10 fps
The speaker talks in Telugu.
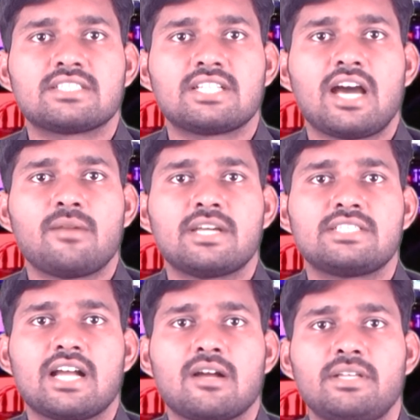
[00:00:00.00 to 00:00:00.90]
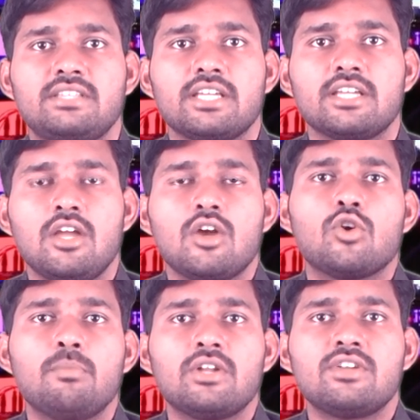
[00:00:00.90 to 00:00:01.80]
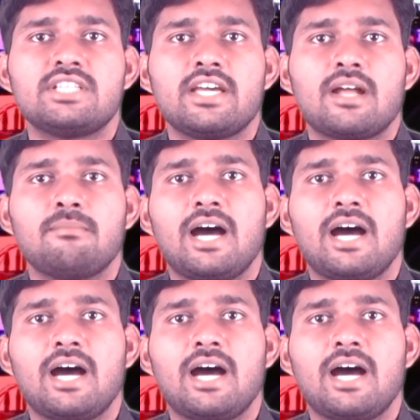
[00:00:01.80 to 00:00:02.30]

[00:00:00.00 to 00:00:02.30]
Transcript: రాష్ట్ర కార్మిక శాఖ మంత్రి గుమ్మనూరు జయరాం